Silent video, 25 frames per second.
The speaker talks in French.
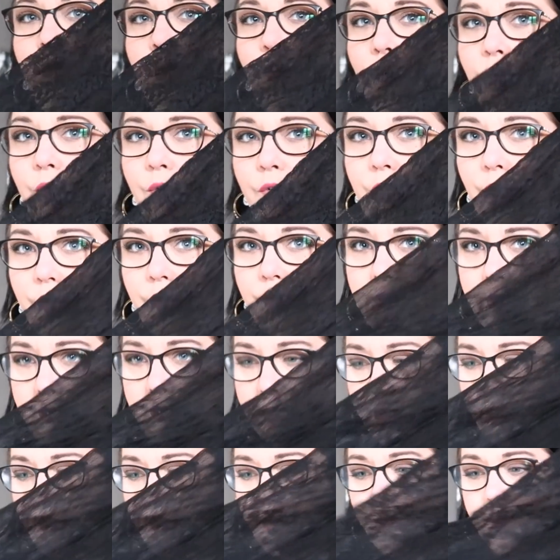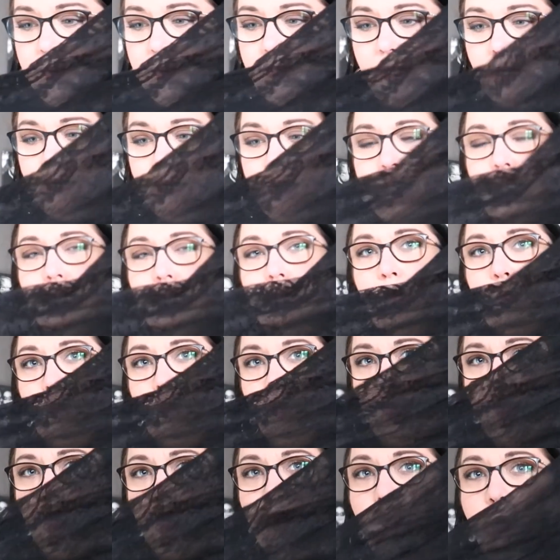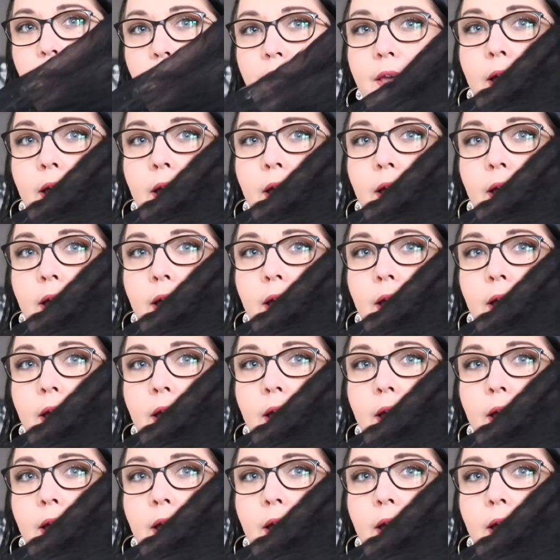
en dentelle, comme ça. Manche trois